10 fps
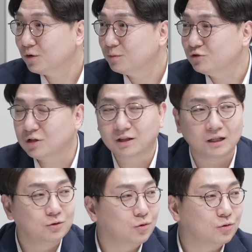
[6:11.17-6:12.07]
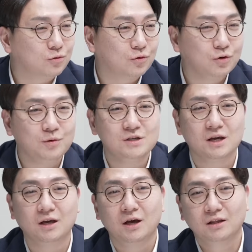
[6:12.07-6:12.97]
통과되고 단독으로도. 그러면
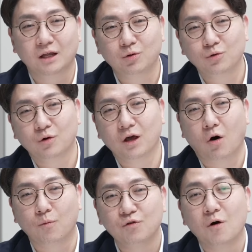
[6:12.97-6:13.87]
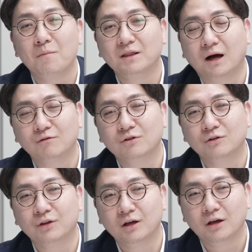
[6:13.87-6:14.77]
이제 뭐 대통령의 거부권만 남은
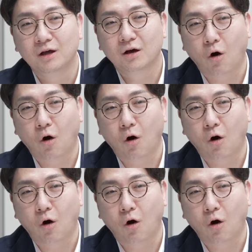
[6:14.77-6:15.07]
건데 예.